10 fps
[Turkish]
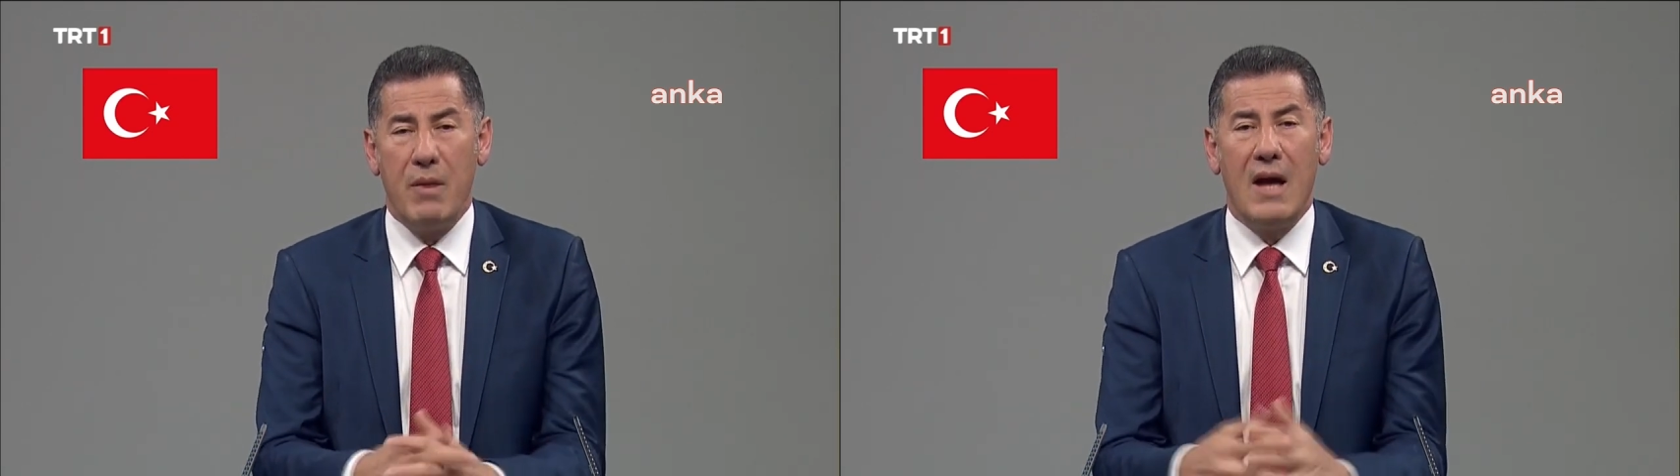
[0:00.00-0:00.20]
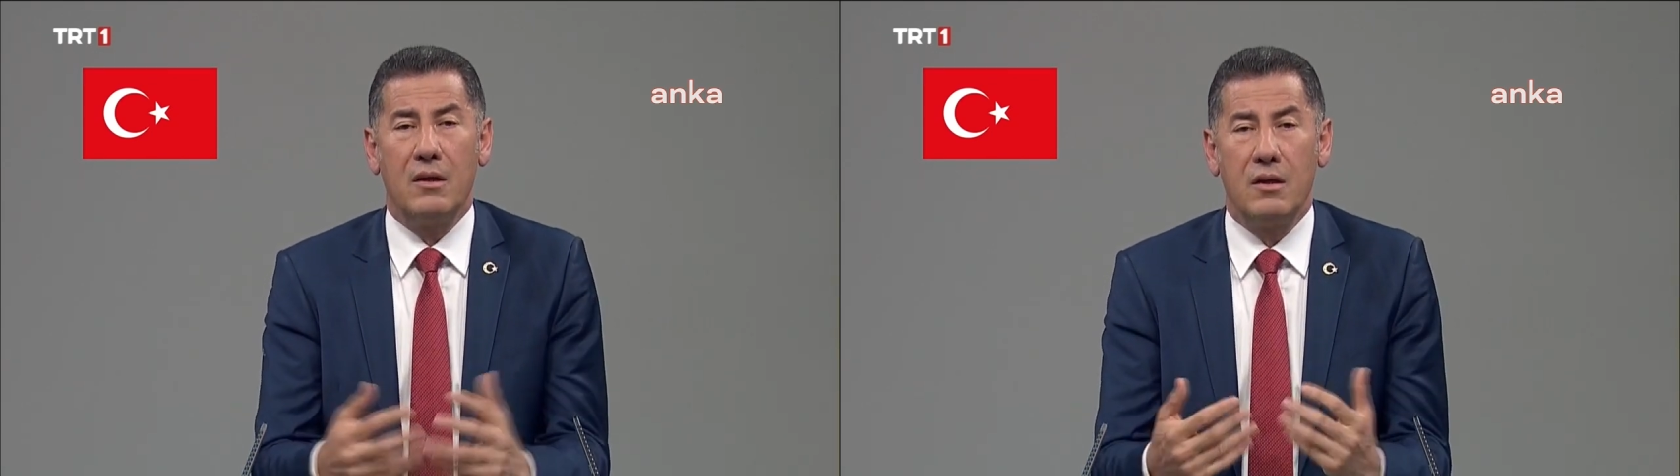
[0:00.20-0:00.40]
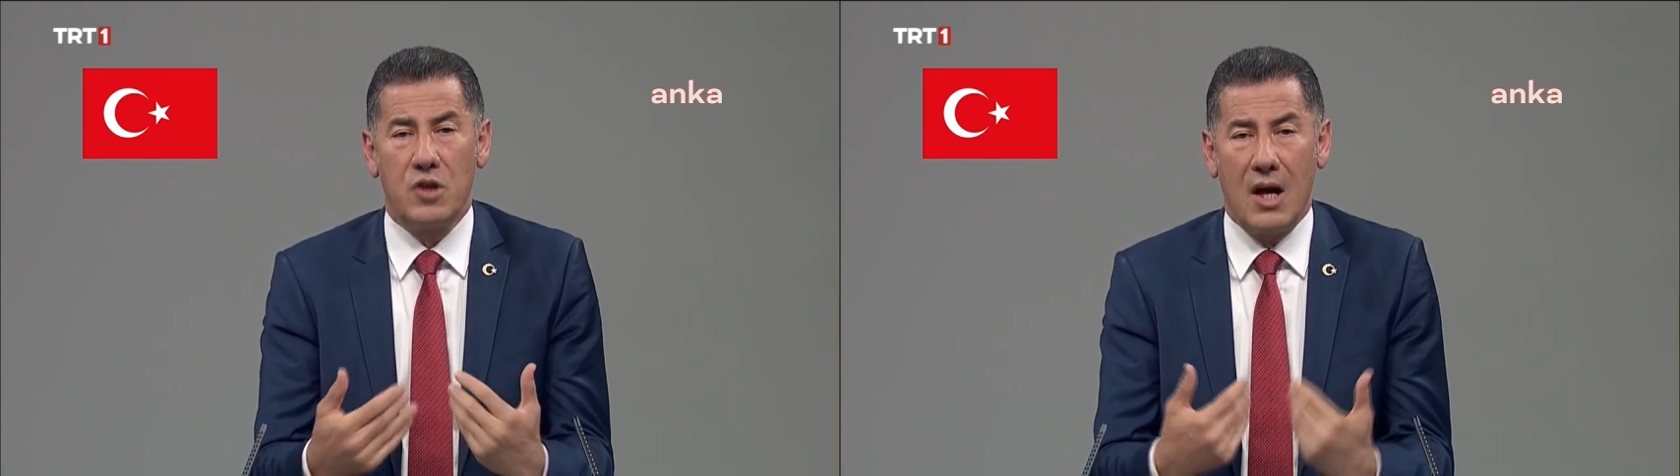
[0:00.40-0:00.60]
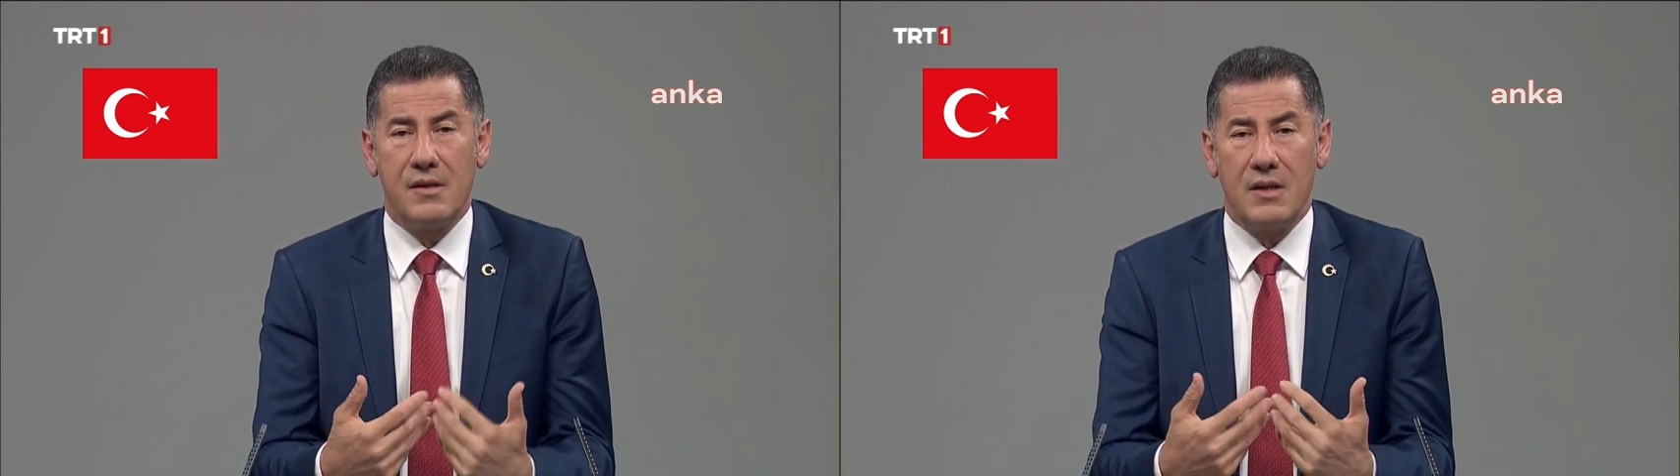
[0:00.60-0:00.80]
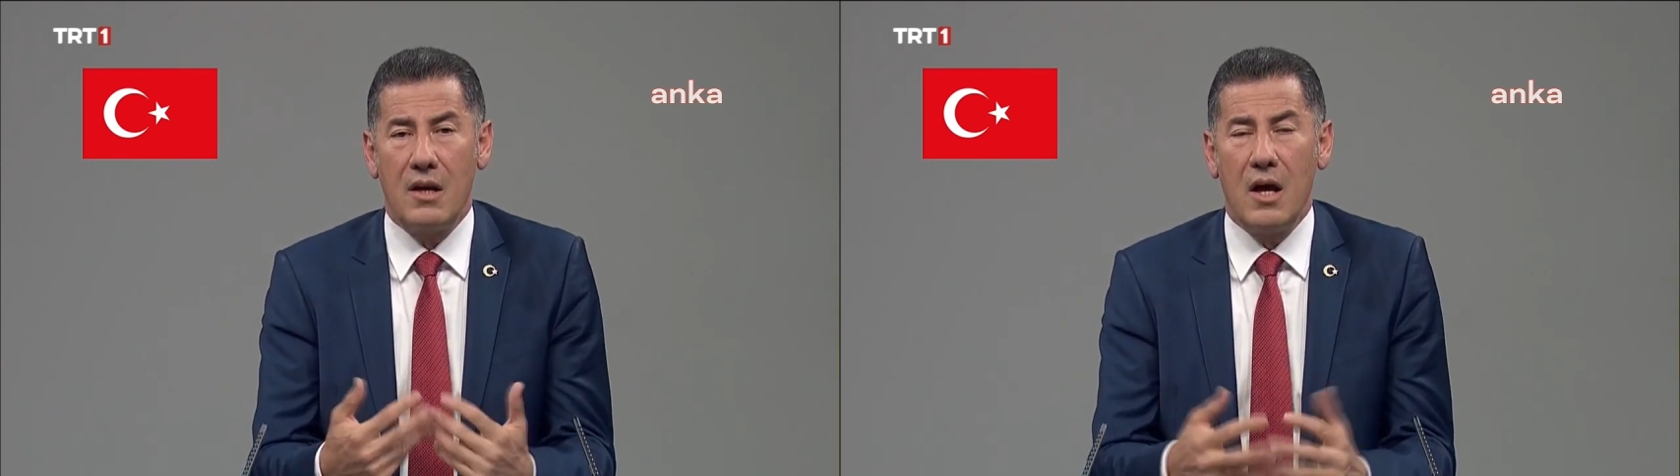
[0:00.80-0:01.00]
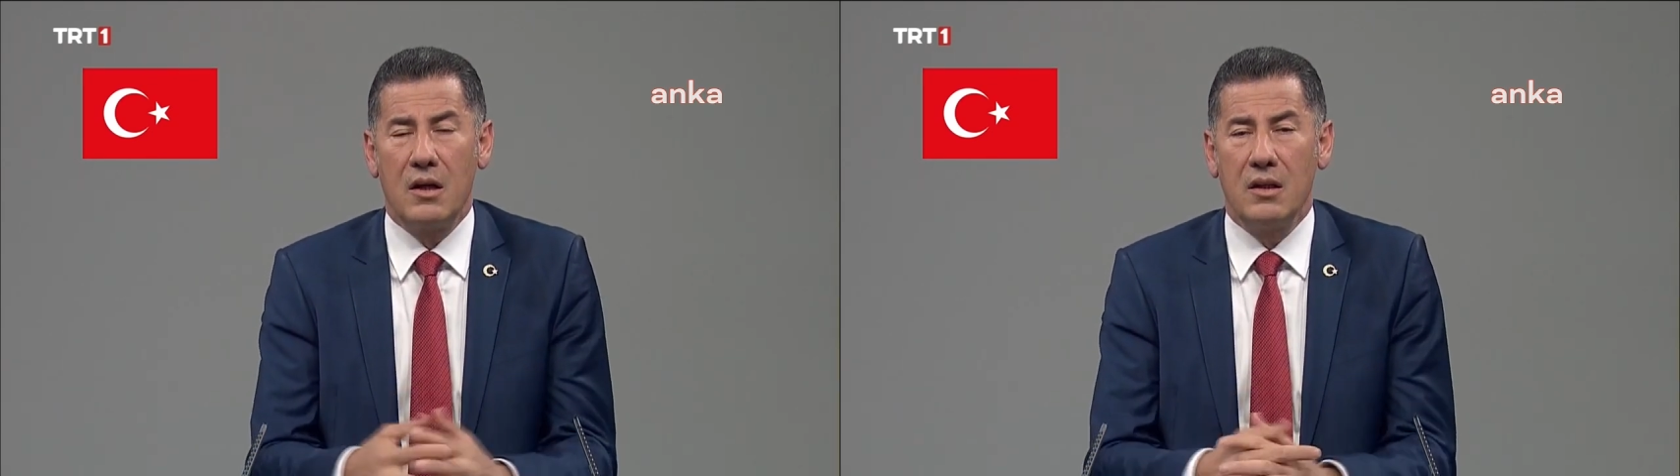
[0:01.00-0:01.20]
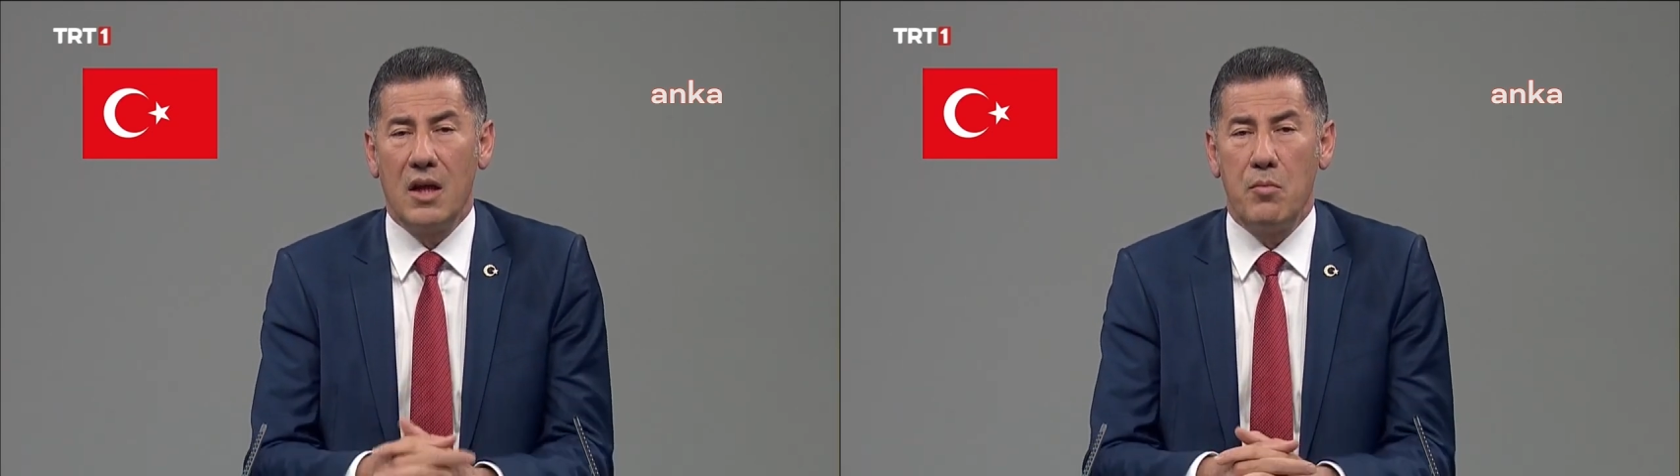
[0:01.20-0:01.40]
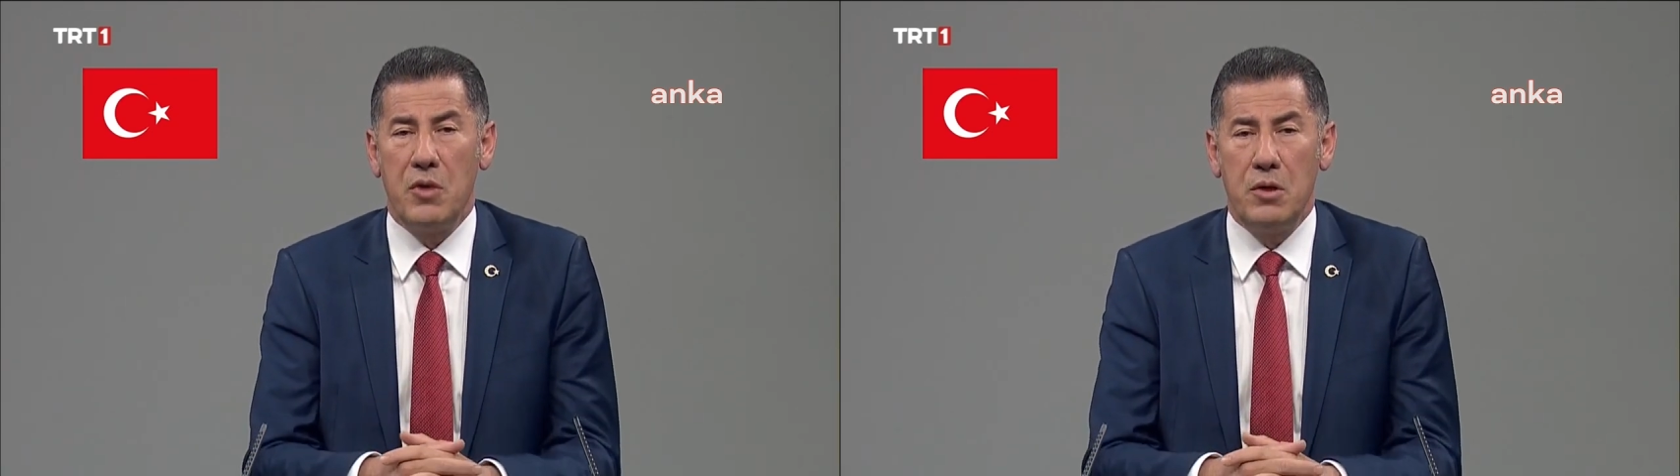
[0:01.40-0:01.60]
ben şahsen
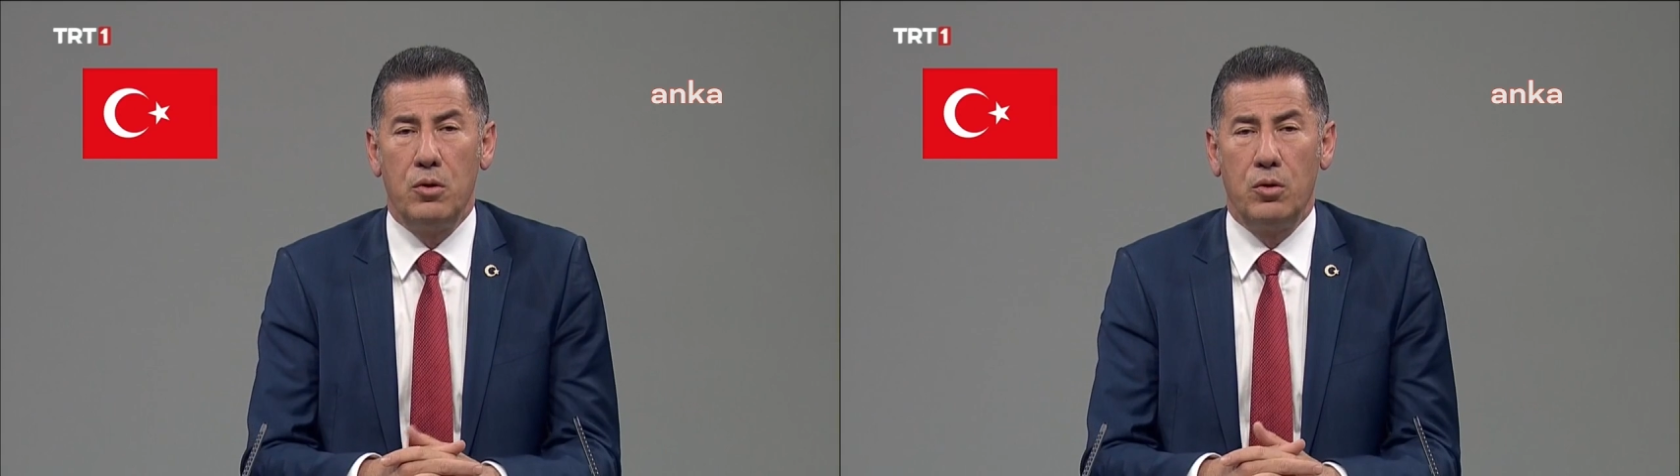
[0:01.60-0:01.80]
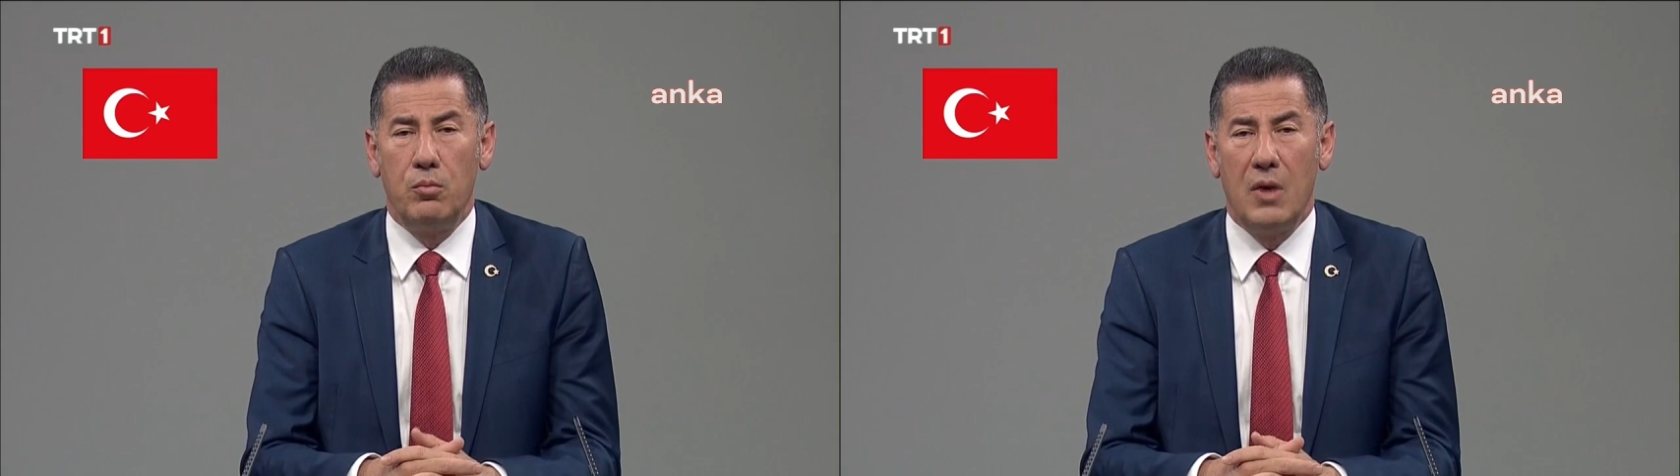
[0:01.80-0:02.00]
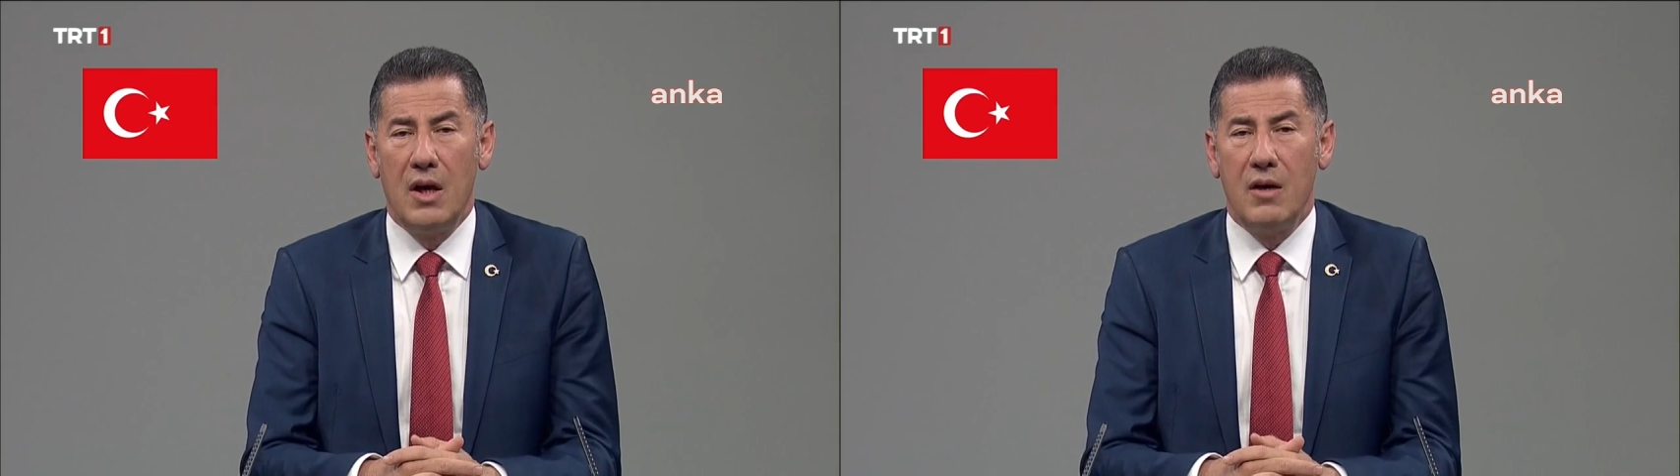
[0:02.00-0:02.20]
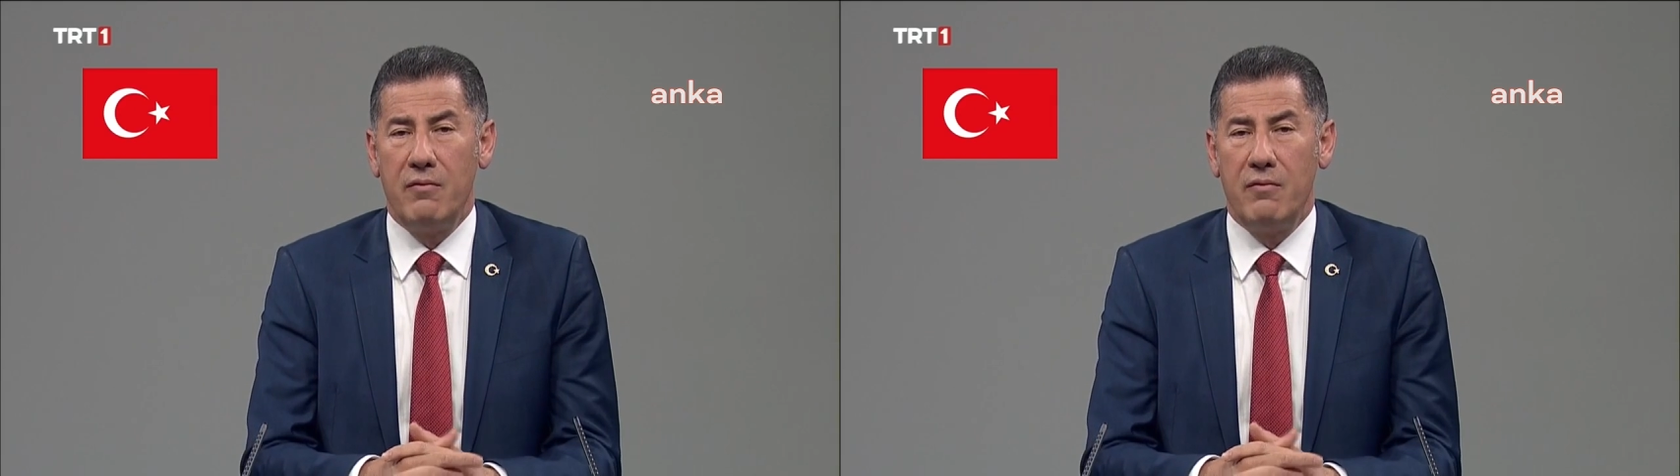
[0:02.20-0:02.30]
yakından biliyorum